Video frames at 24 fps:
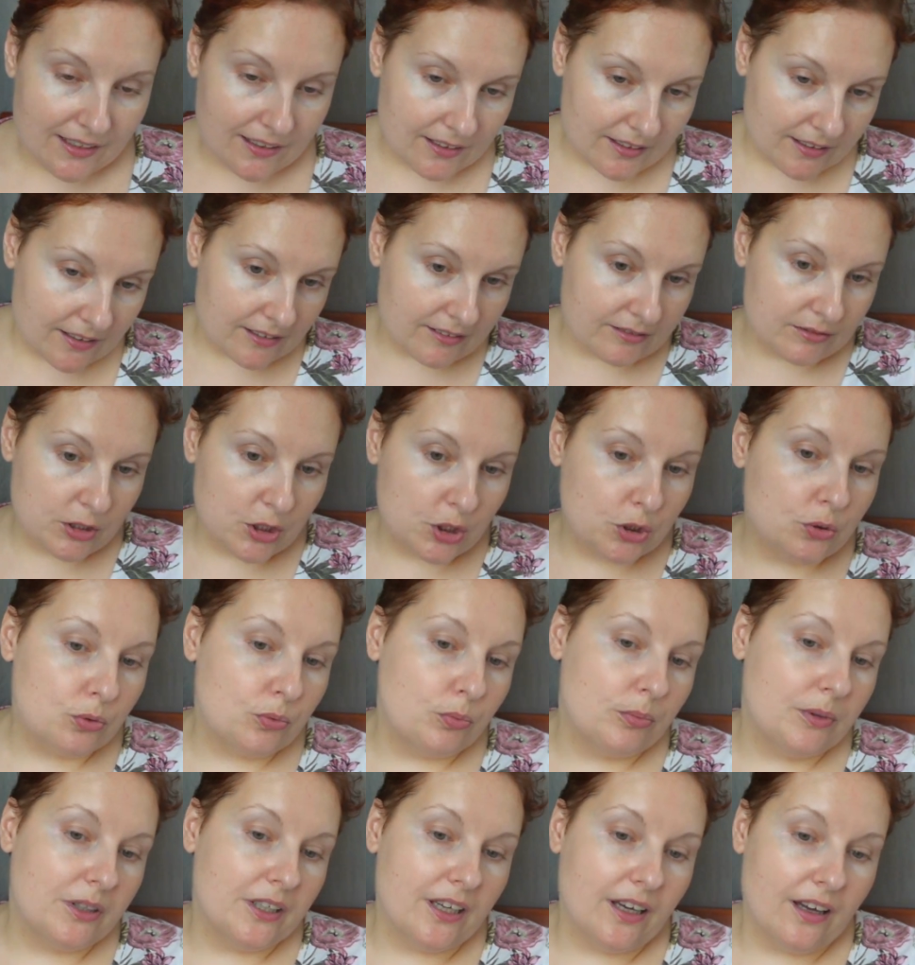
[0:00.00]
Э, что
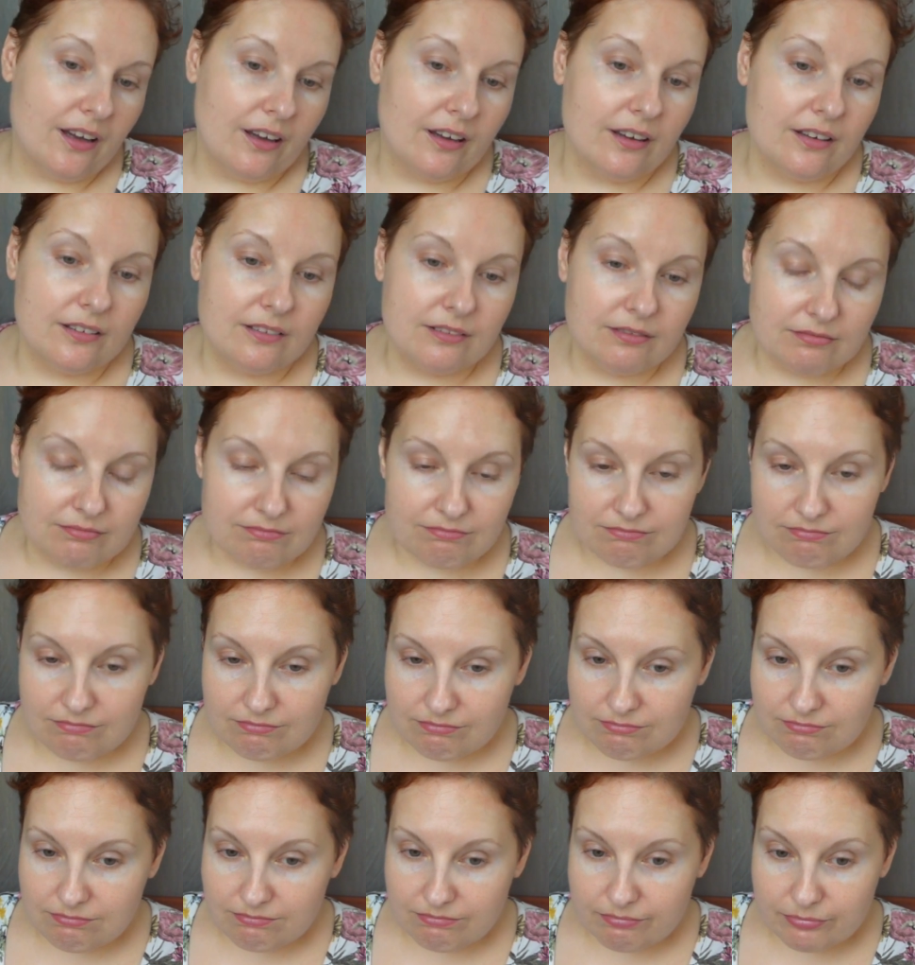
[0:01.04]
у меня
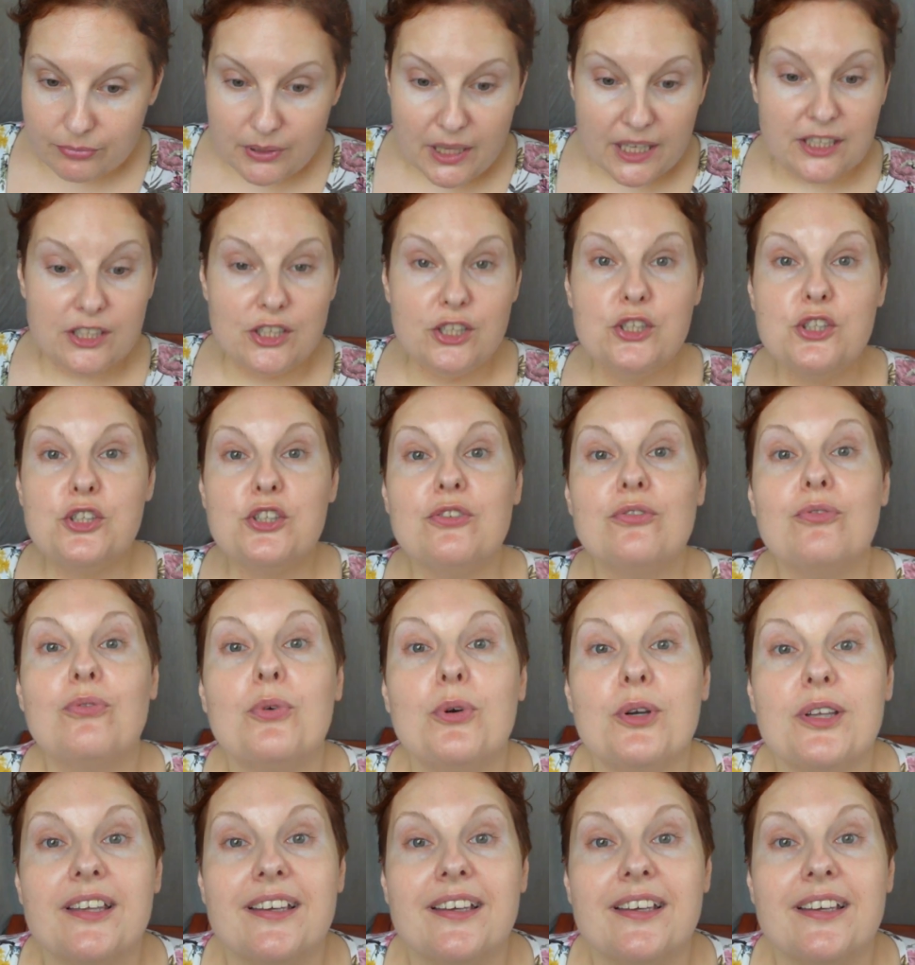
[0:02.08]
у меня ничего